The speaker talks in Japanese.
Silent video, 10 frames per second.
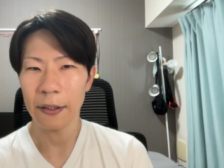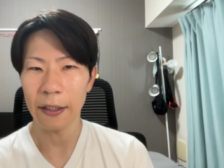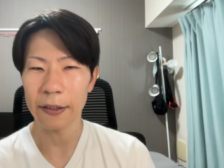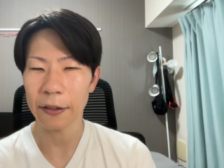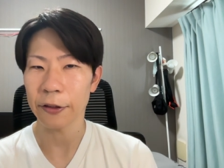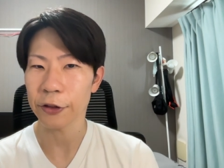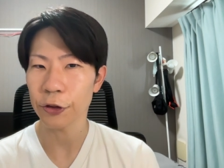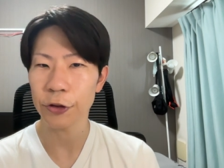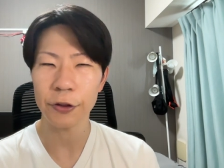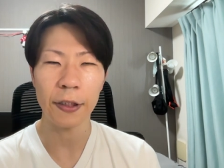え逆に
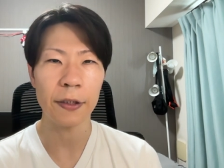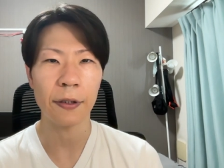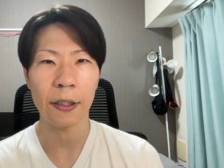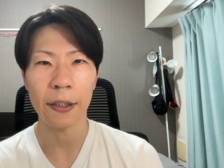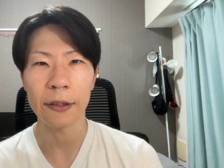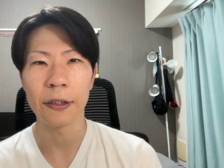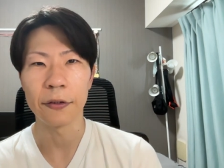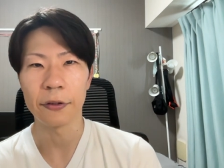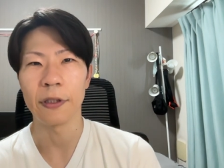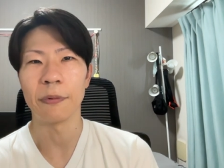集中できるからやって
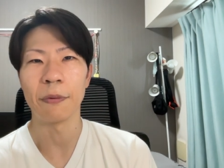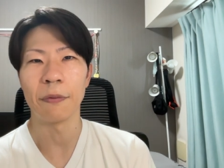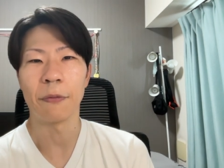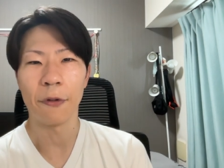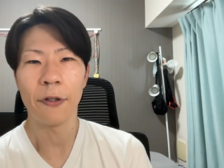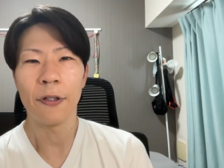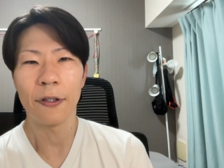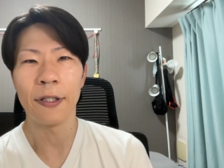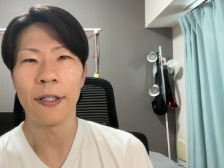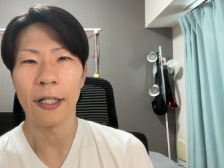るっていう部分も
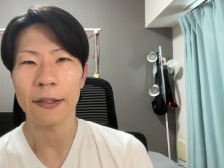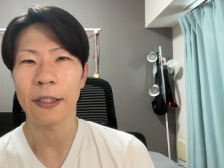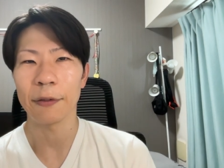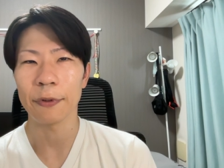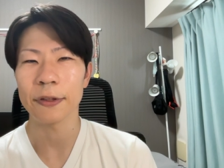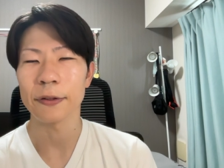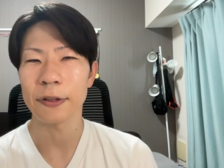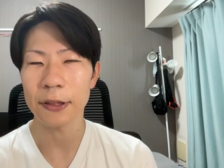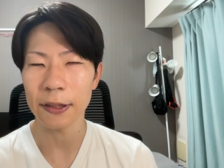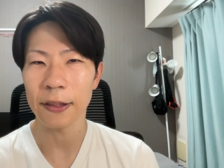あったりはする
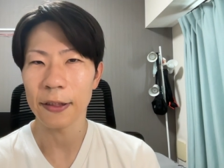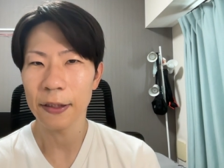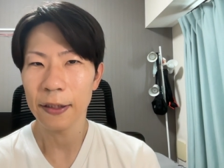し、